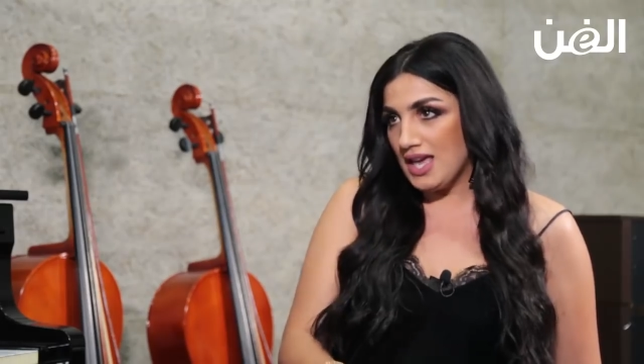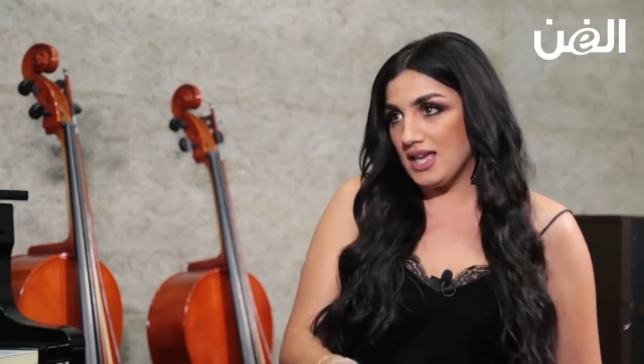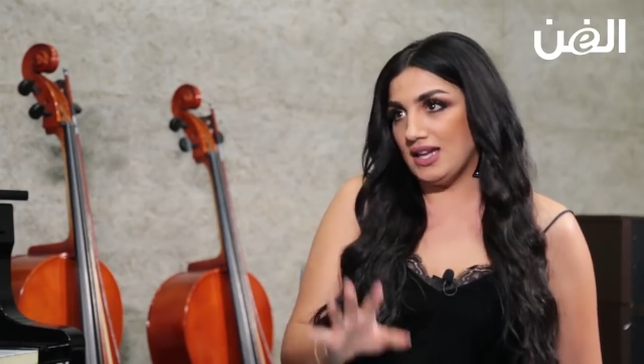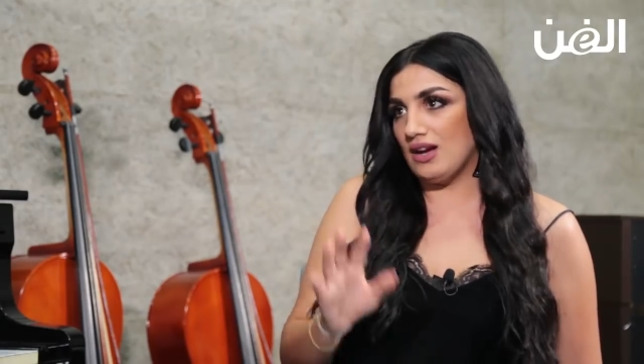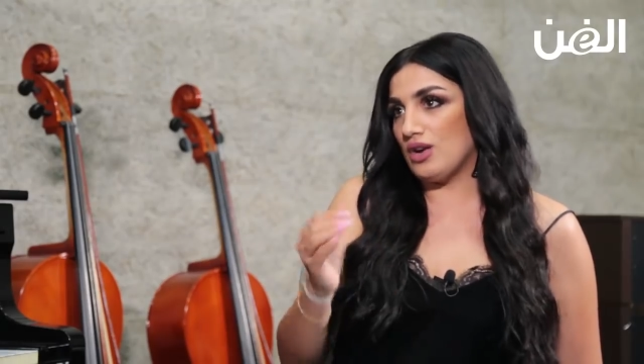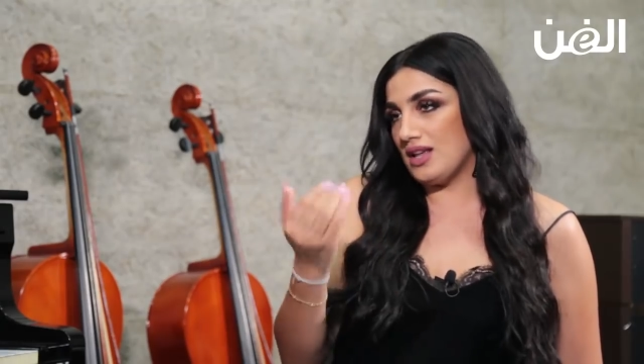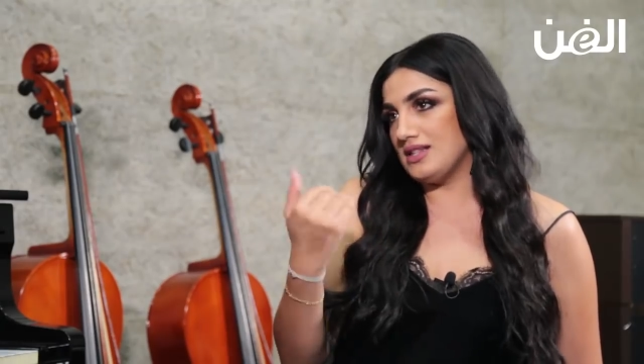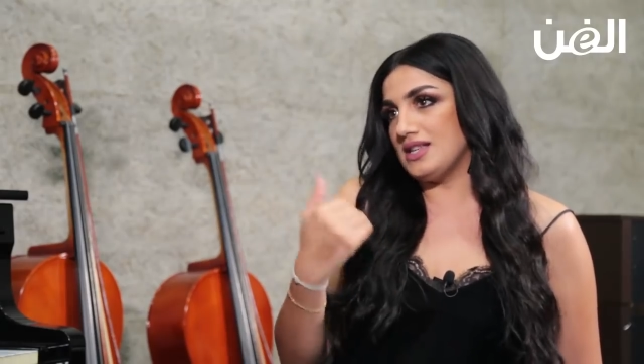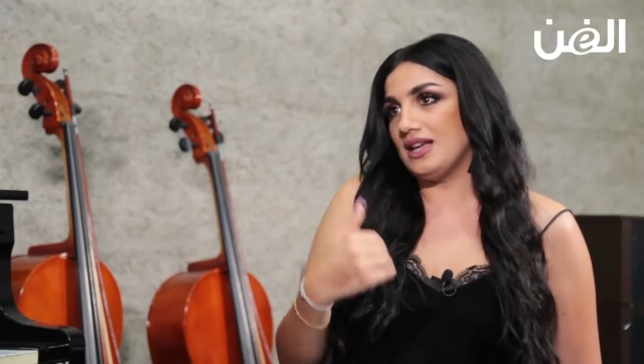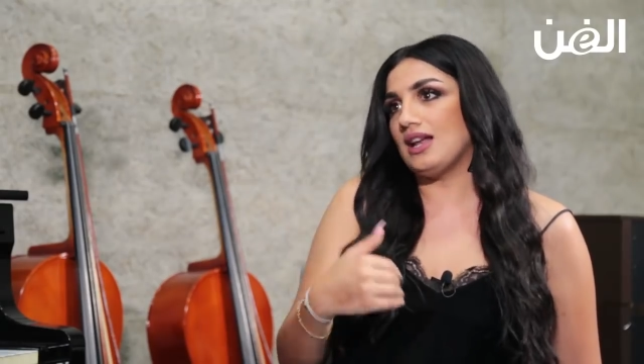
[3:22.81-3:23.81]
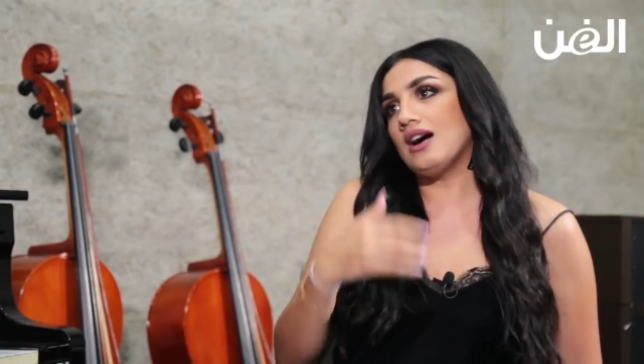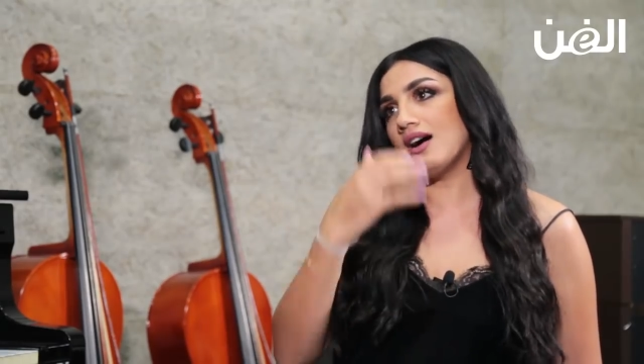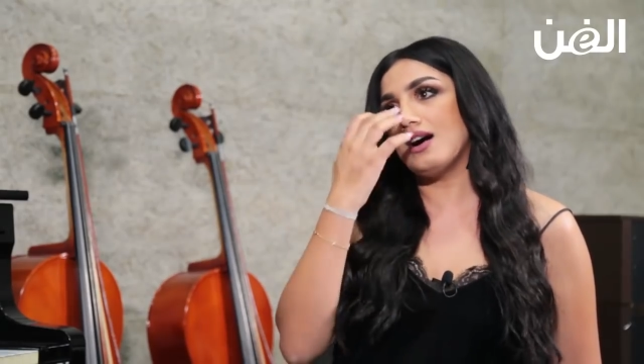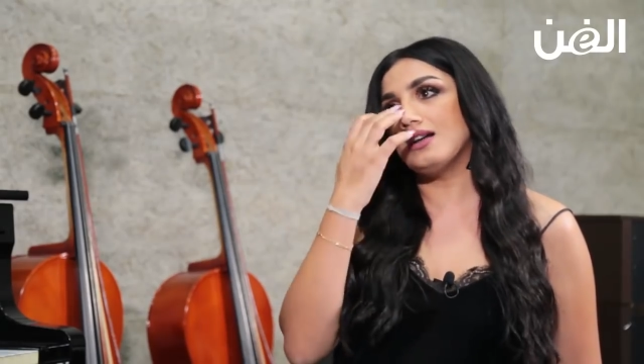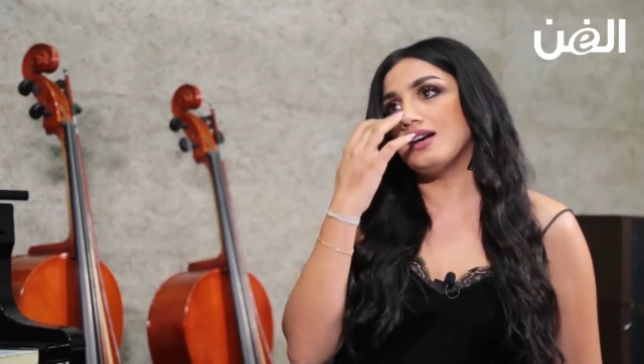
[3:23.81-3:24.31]
يعني اوريدي
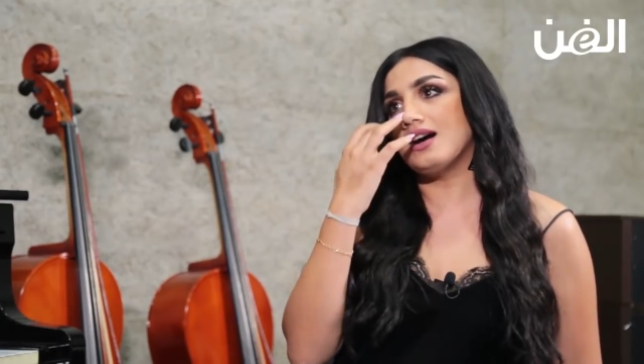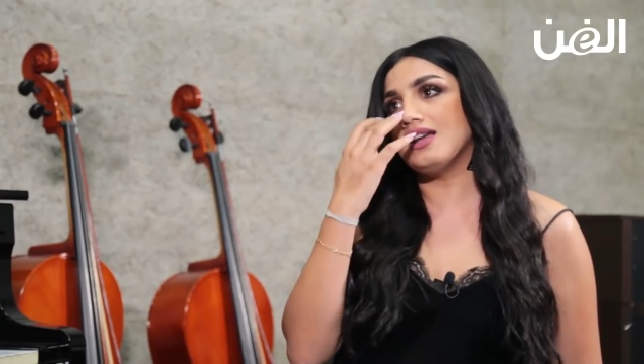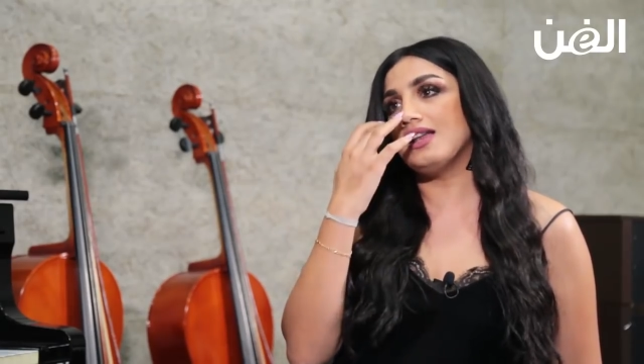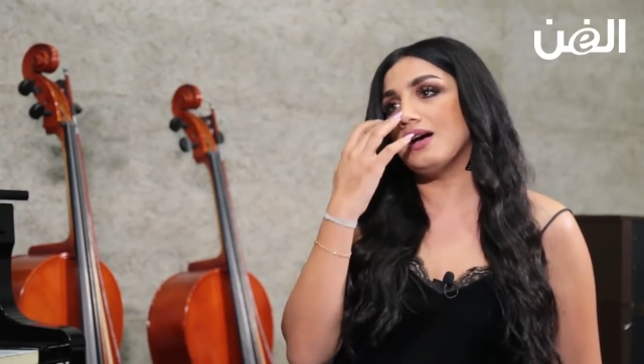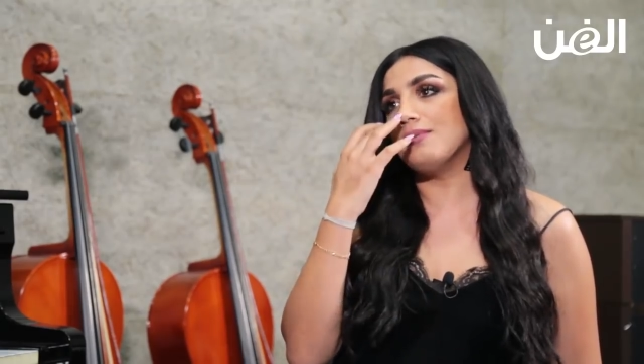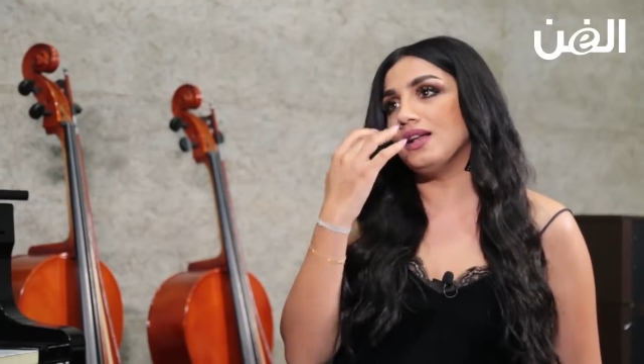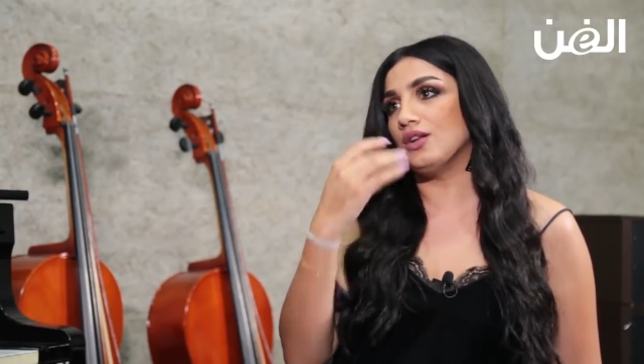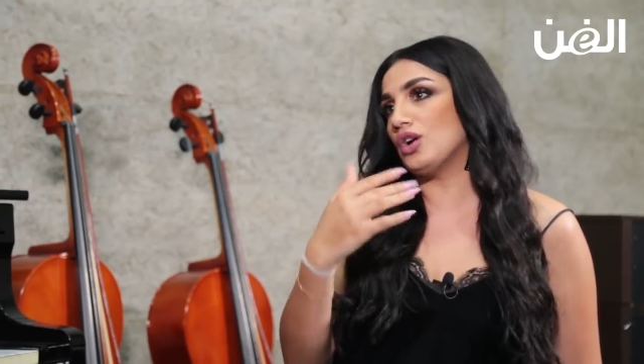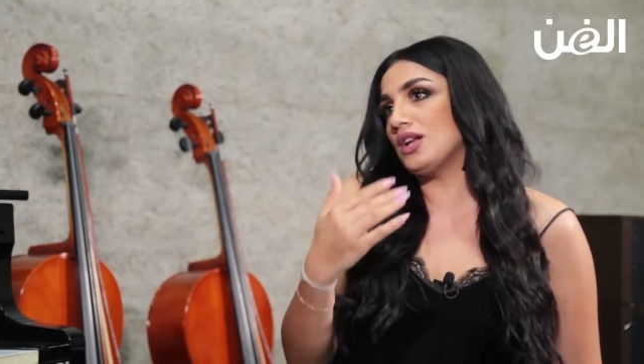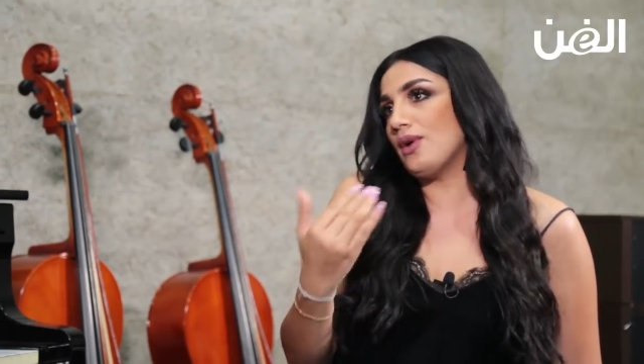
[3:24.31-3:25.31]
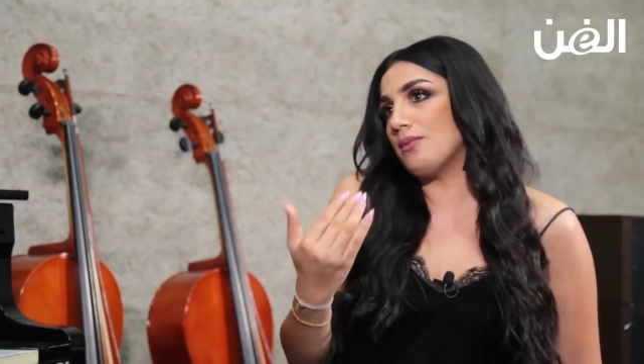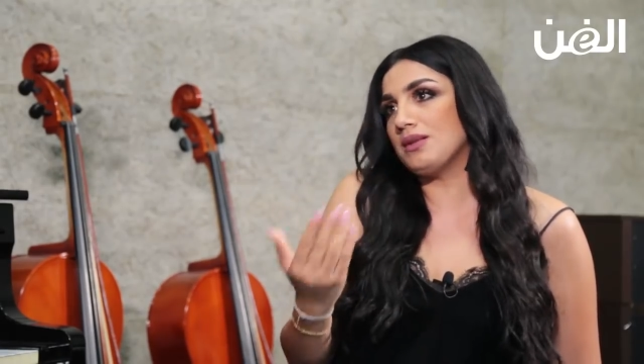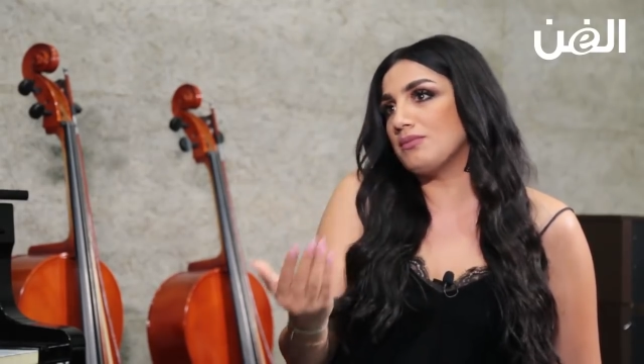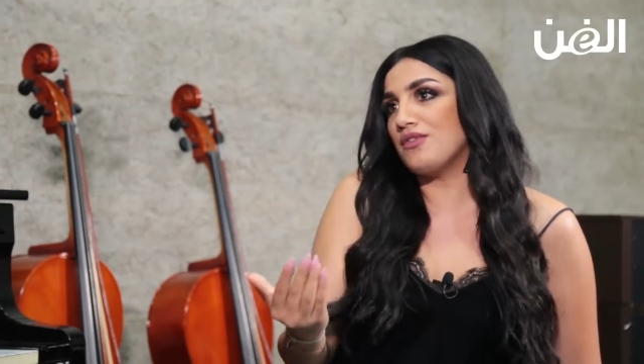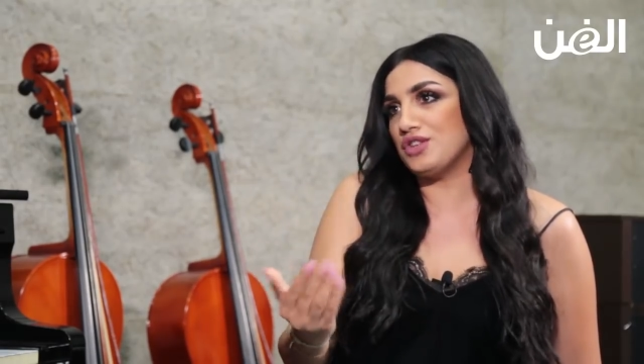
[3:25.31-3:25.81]
انا انا قايله قبل انه انا
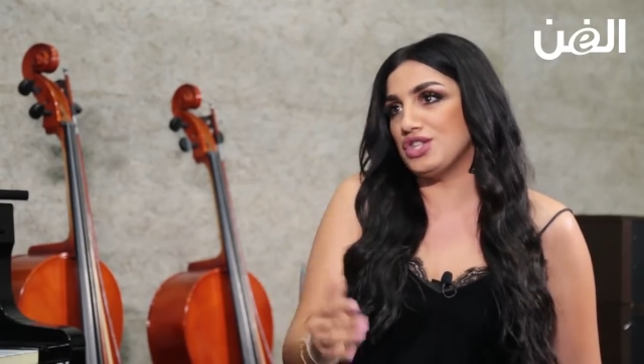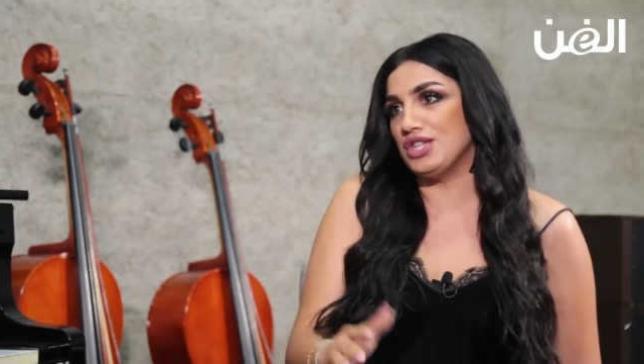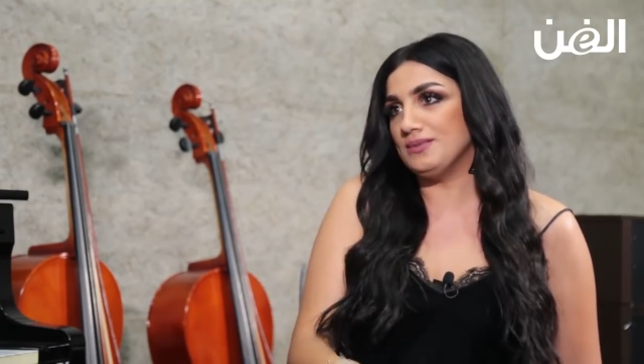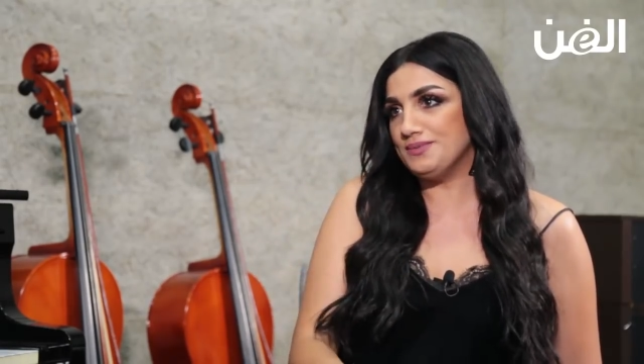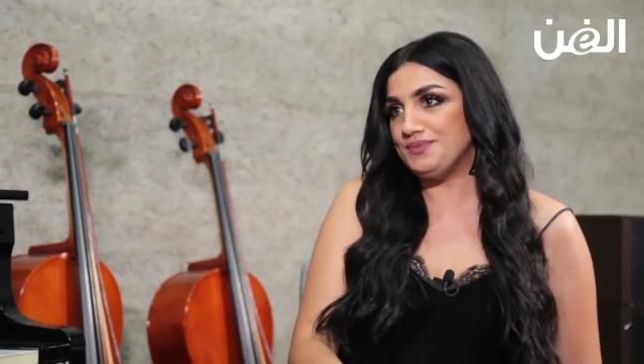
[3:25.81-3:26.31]
وعماد ما في شيء